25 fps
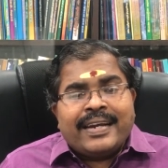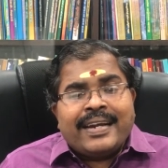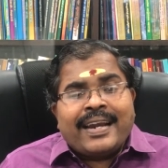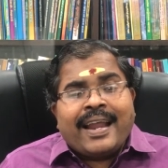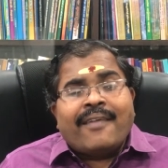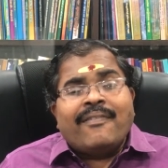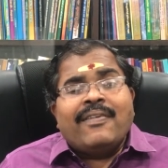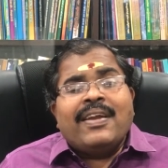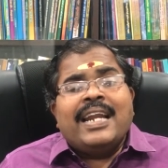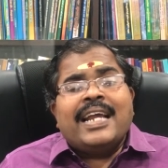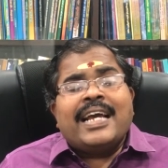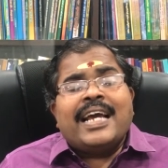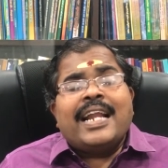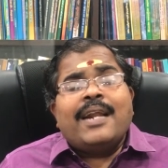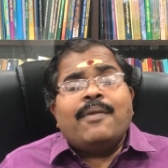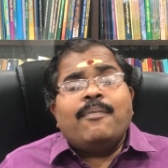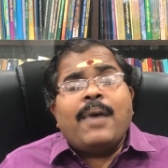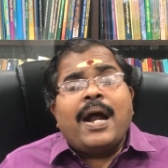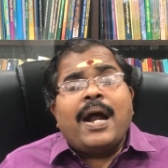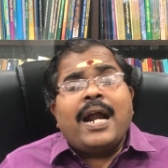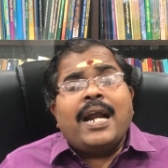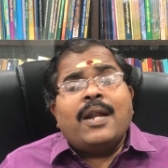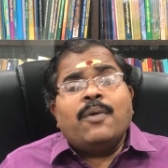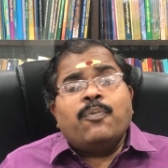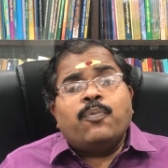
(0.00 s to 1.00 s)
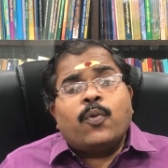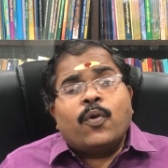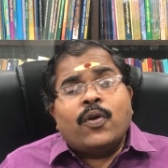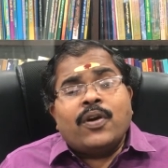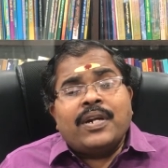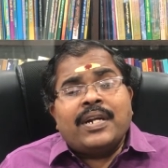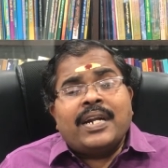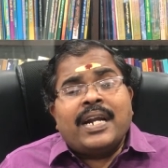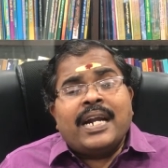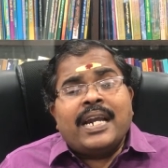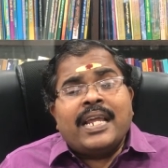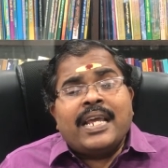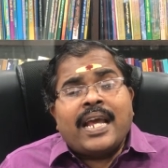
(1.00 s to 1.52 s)
நவீனகரமான
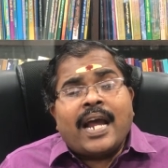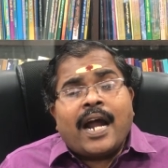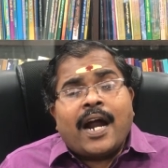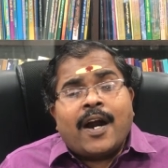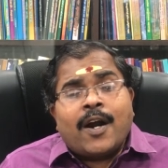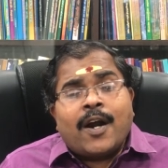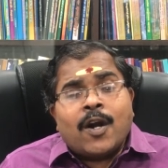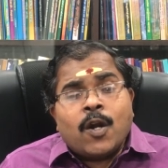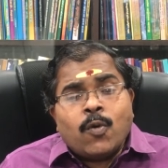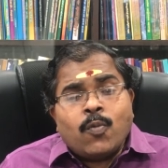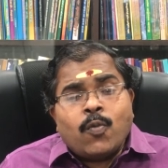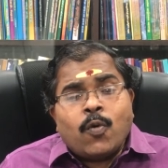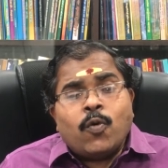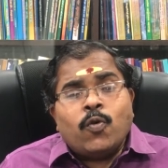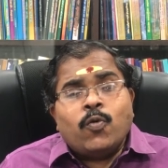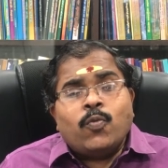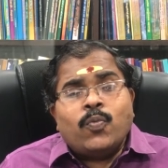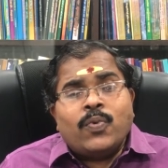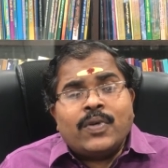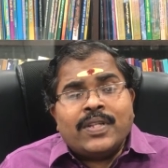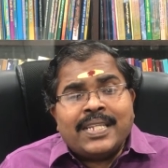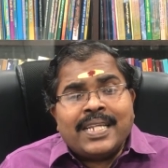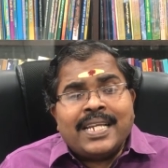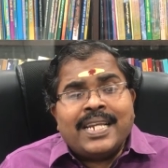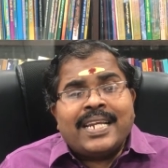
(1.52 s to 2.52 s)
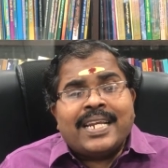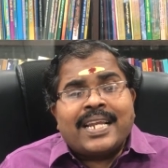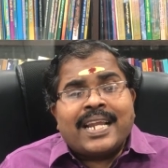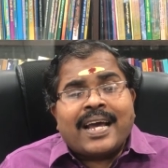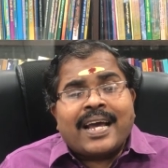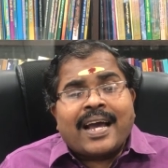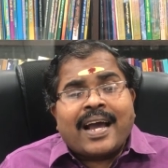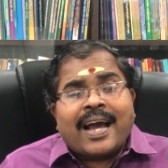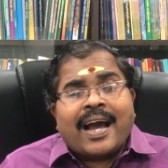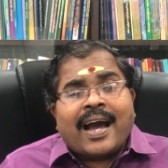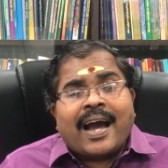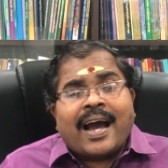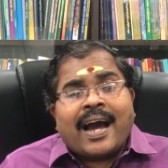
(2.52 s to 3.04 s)
பொருட்களை அனுபவிப்பதில்
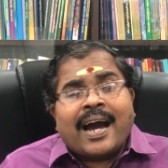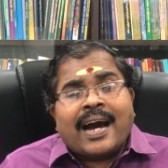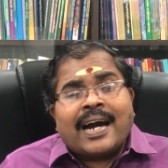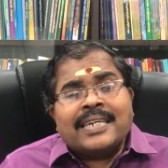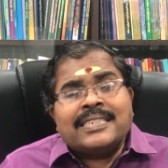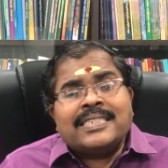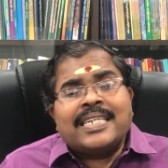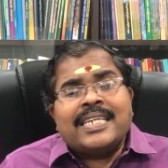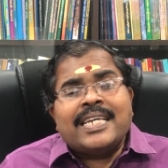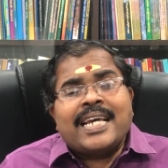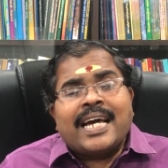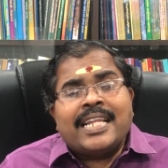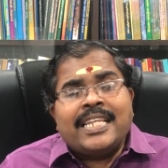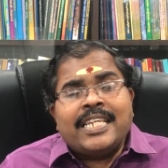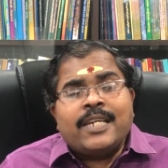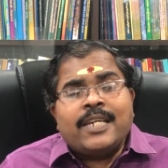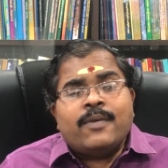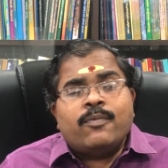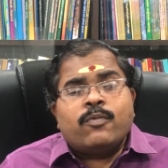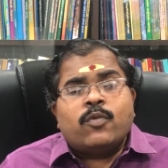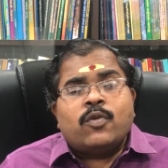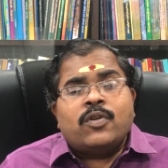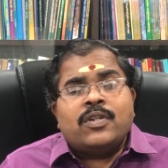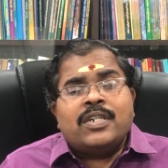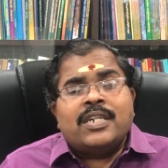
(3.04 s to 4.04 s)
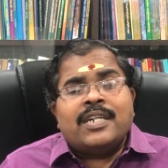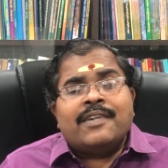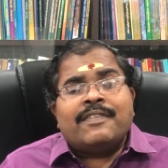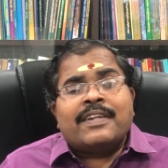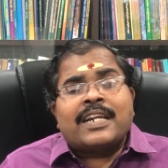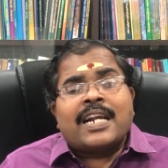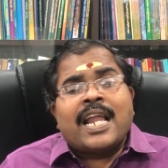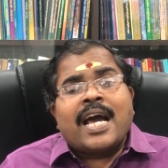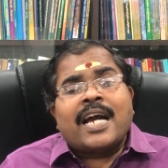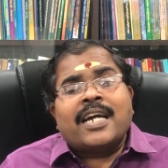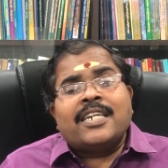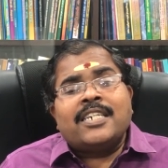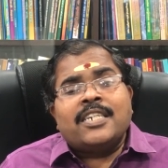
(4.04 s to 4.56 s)
ஆசை அதிகம்
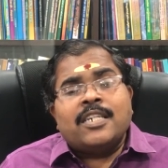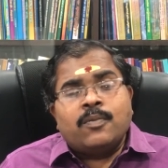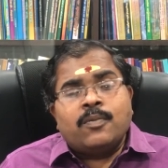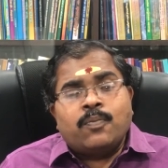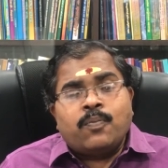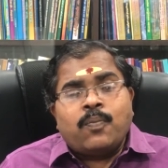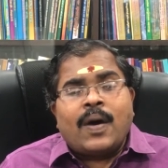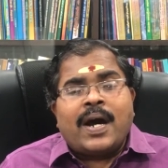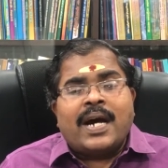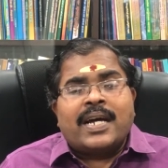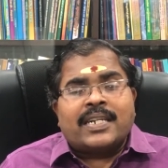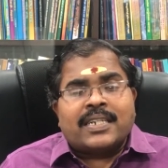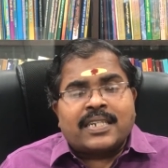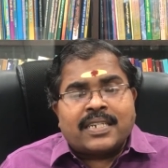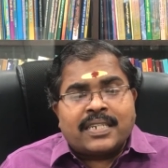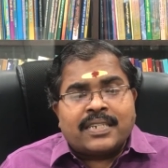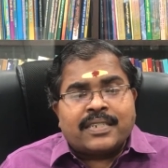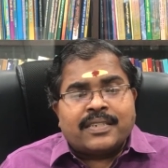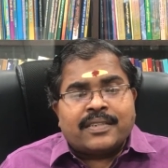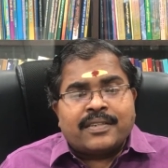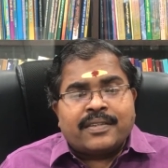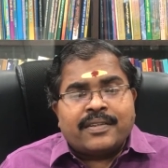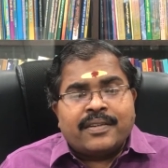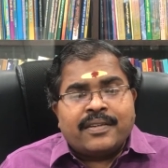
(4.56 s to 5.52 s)
கொண்டவர்களாக இருப்பார்கள்